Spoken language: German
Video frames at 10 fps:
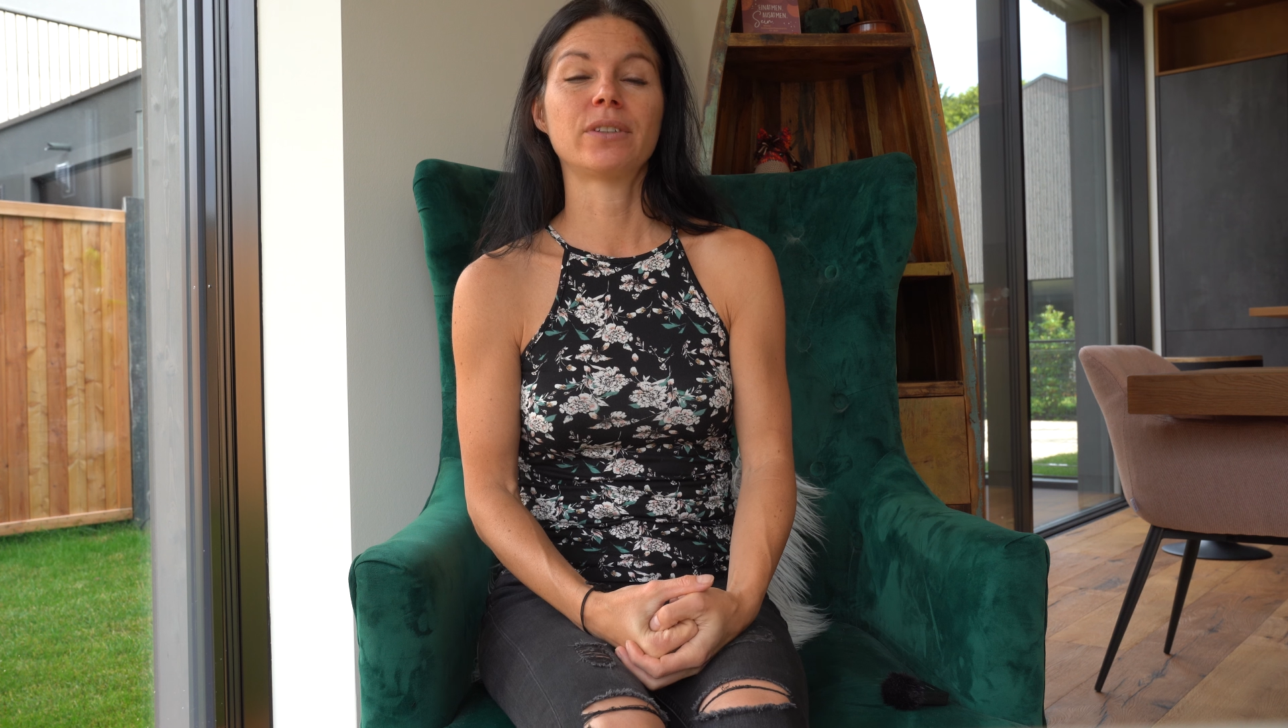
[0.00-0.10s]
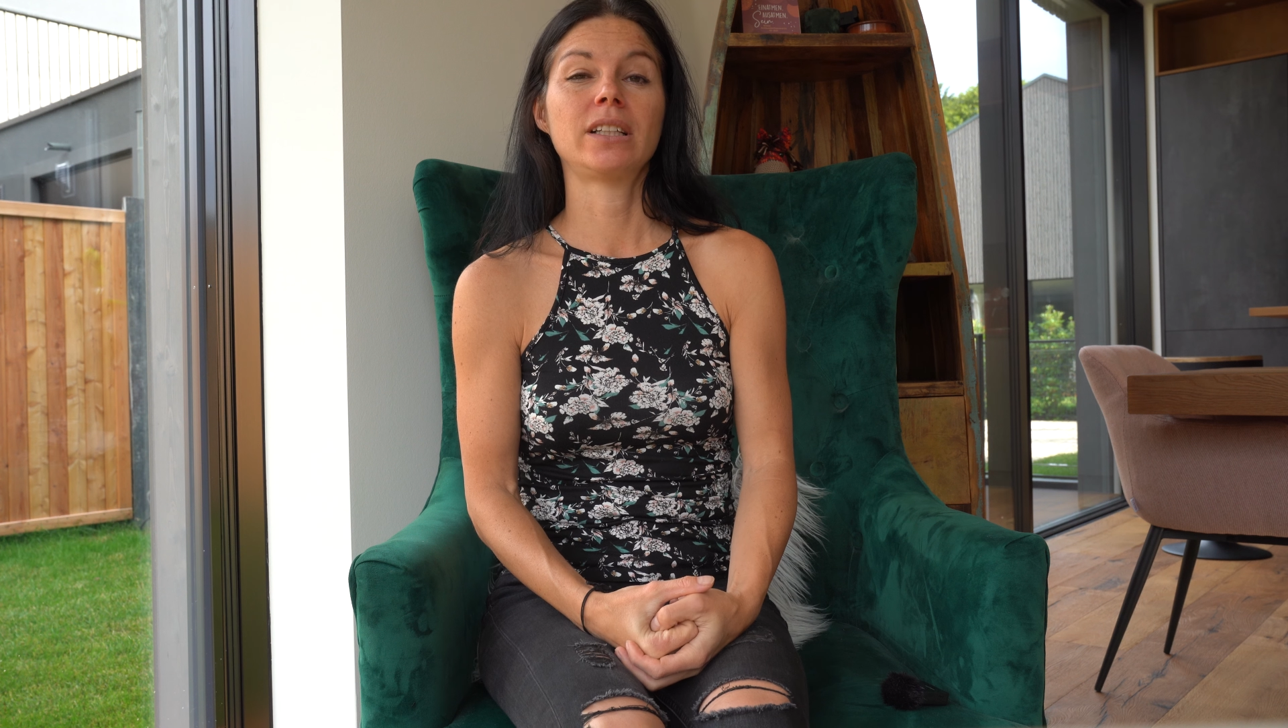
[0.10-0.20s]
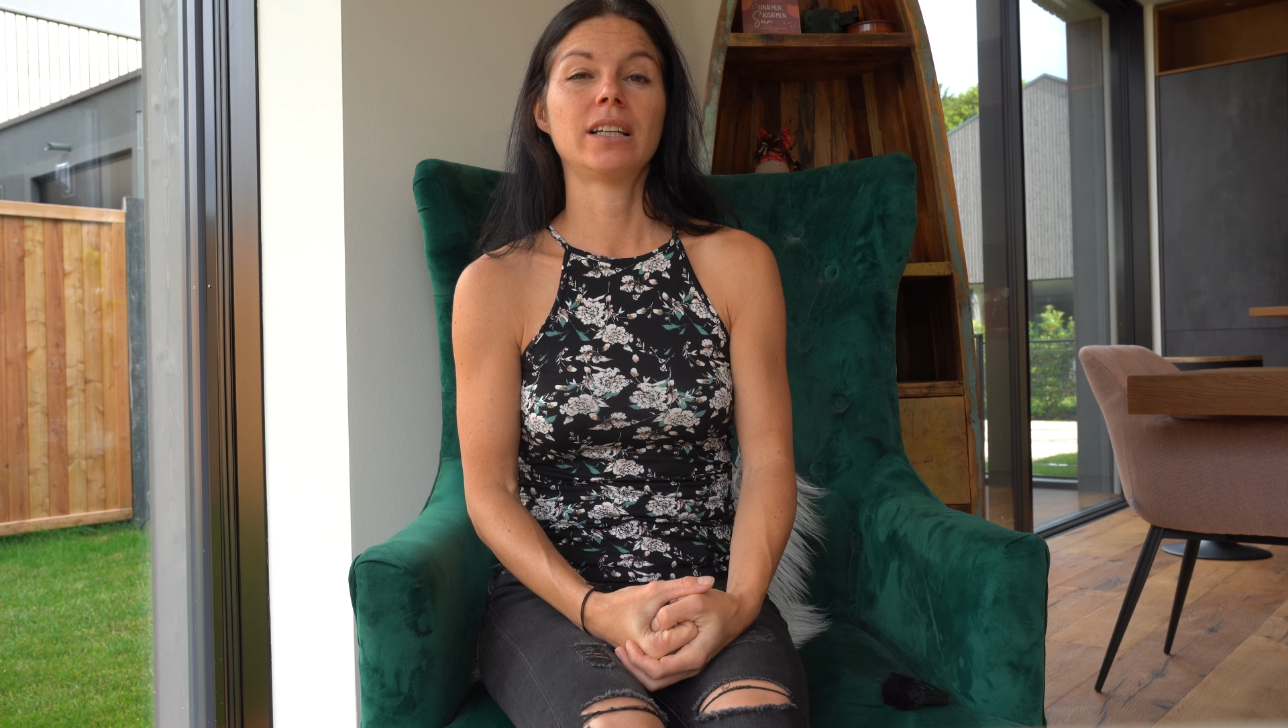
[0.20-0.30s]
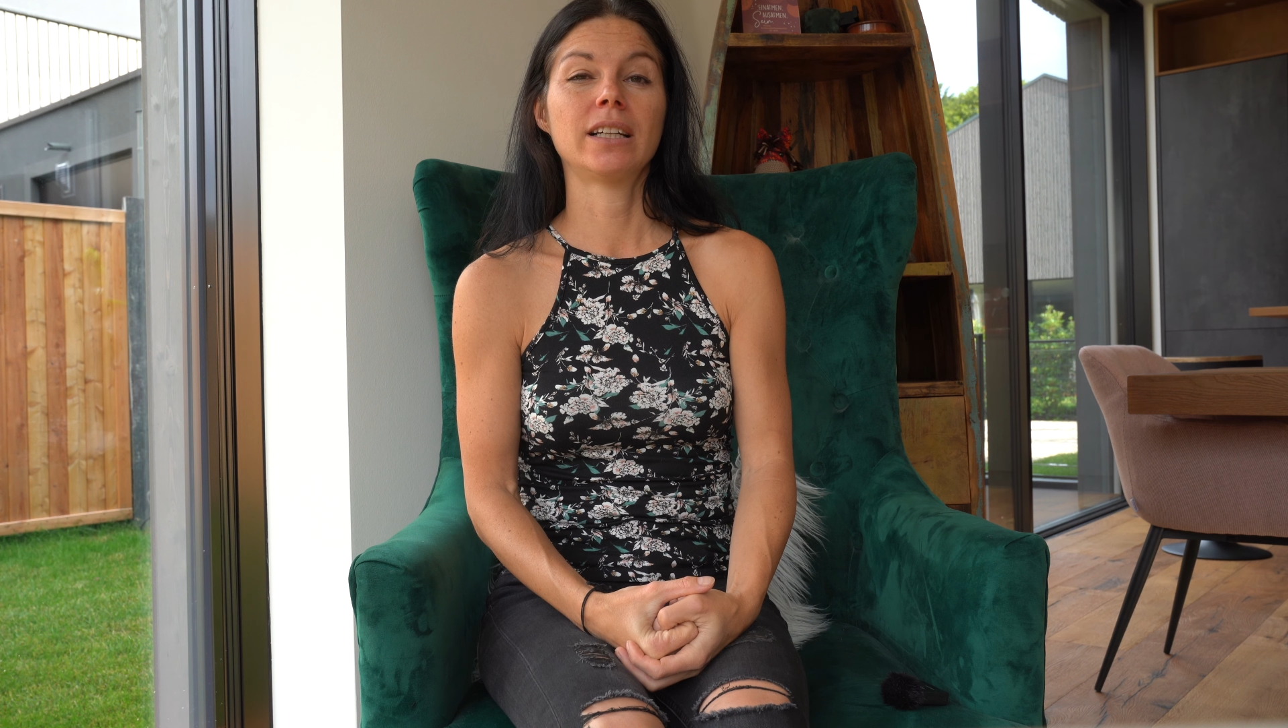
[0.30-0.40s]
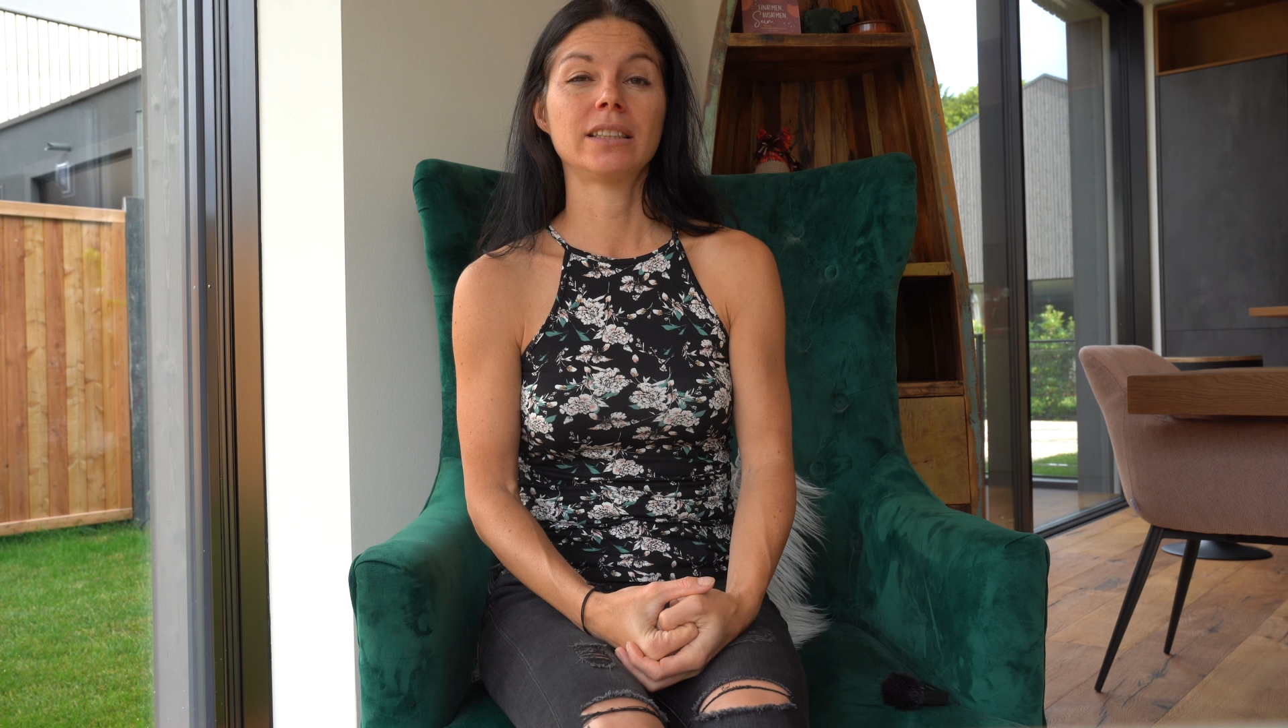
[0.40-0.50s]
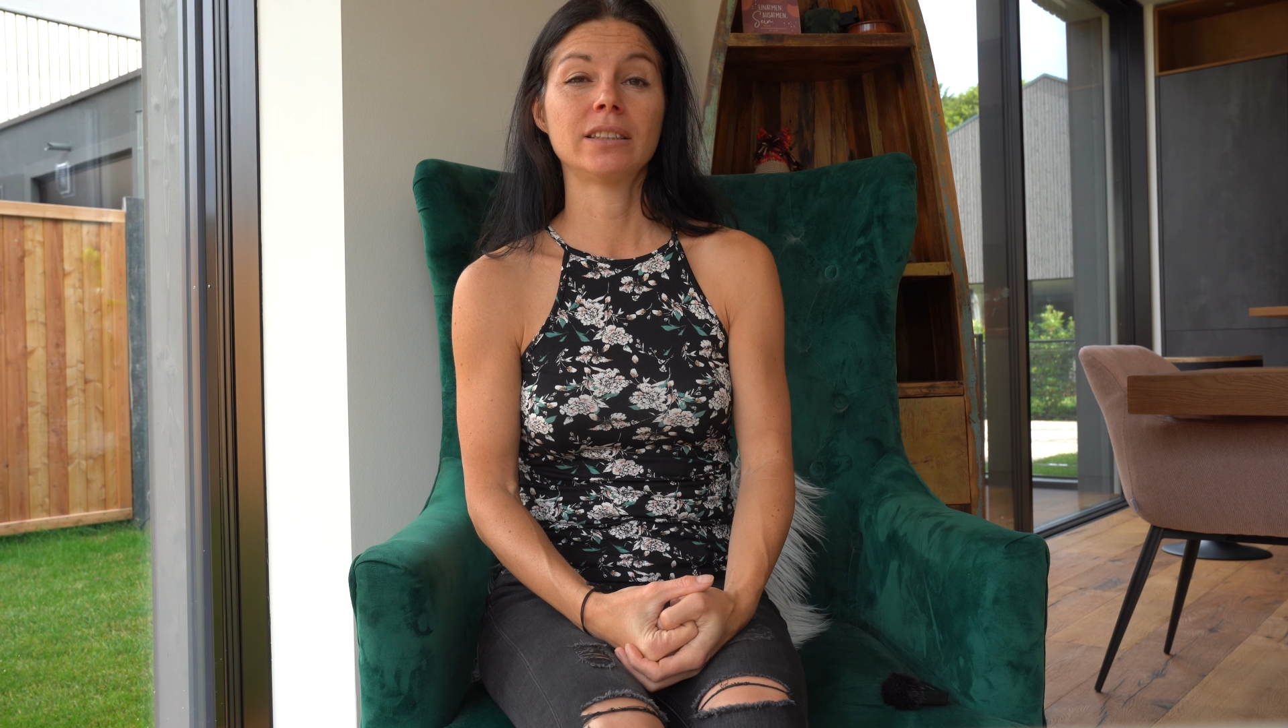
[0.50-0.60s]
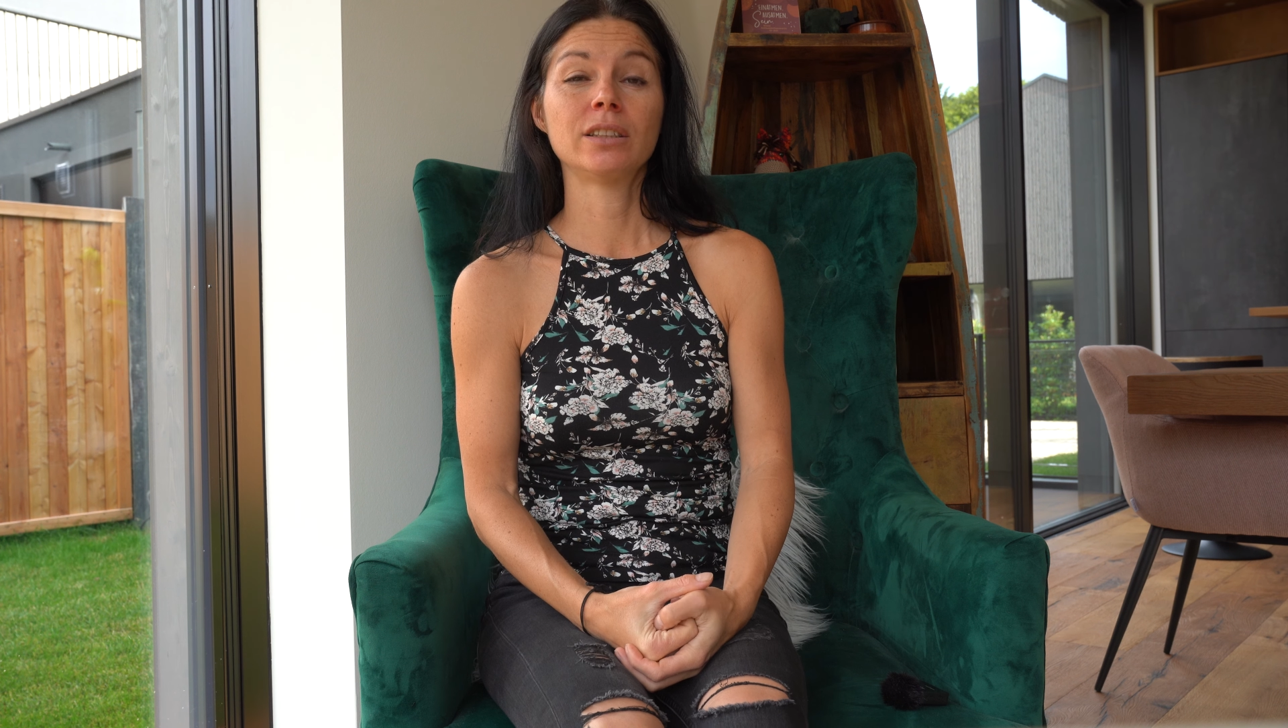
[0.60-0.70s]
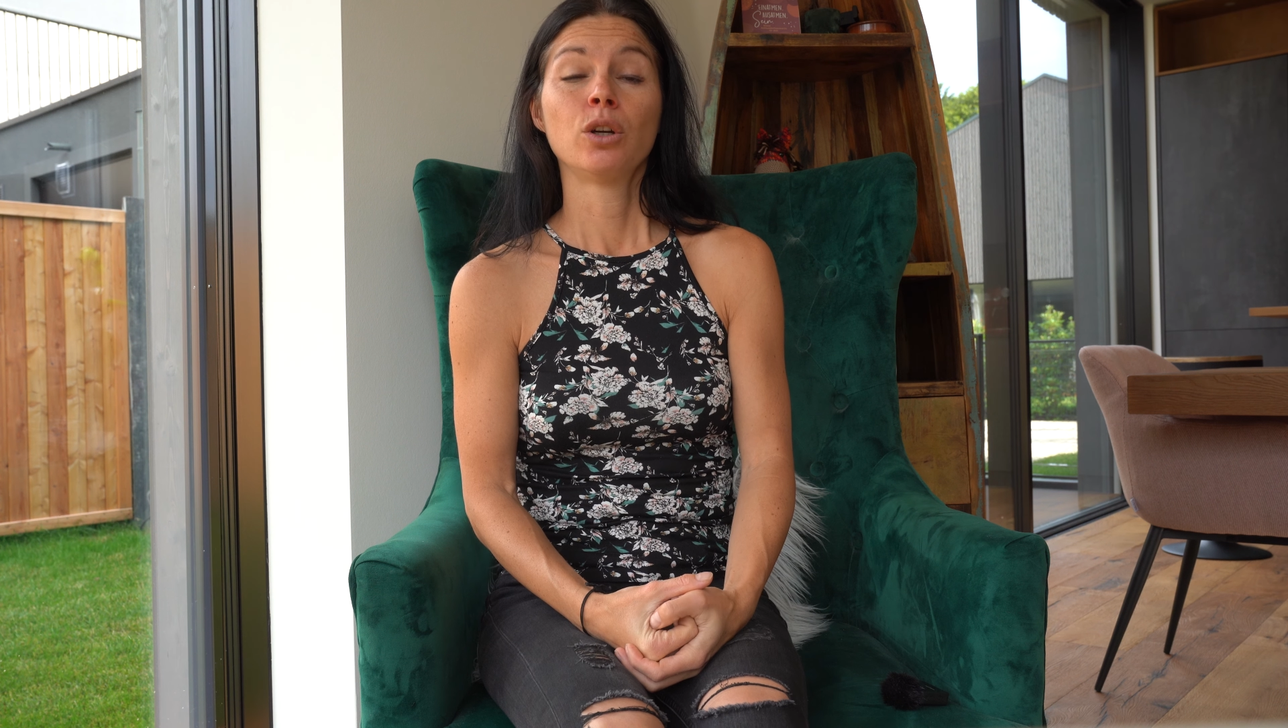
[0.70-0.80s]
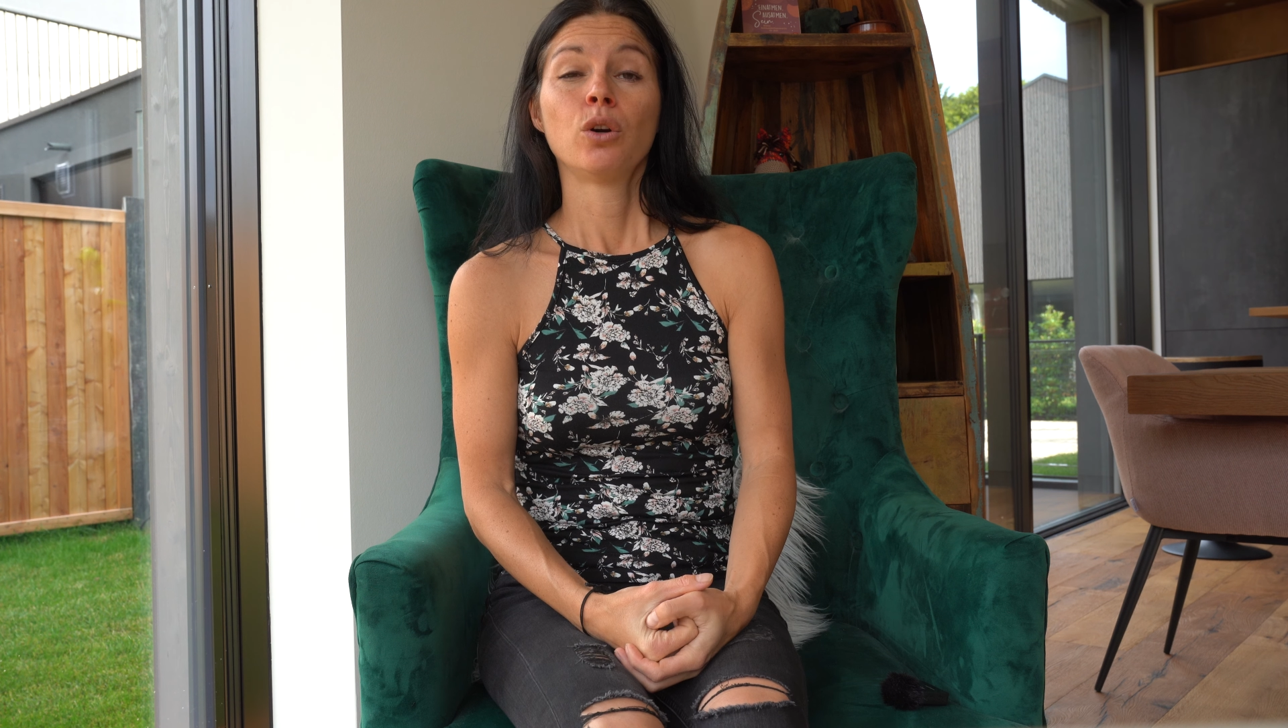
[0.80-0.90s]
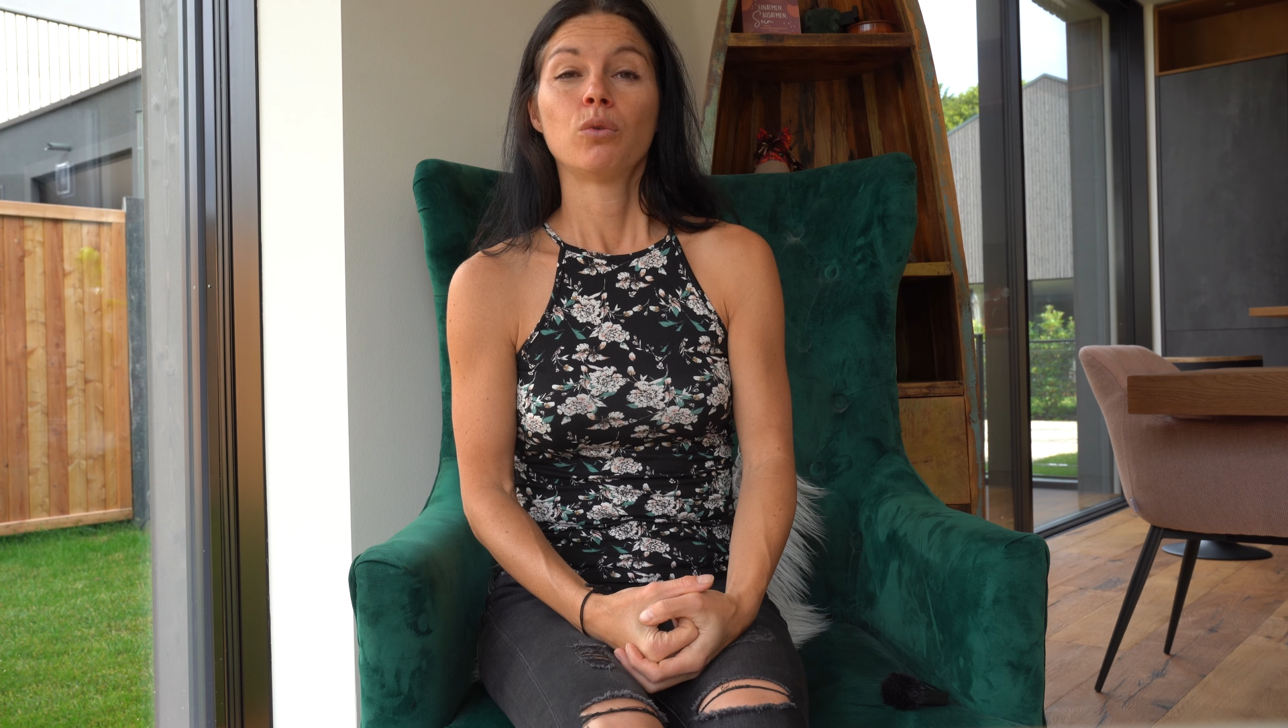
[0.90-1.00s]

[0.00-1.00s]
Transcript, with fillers: Verladen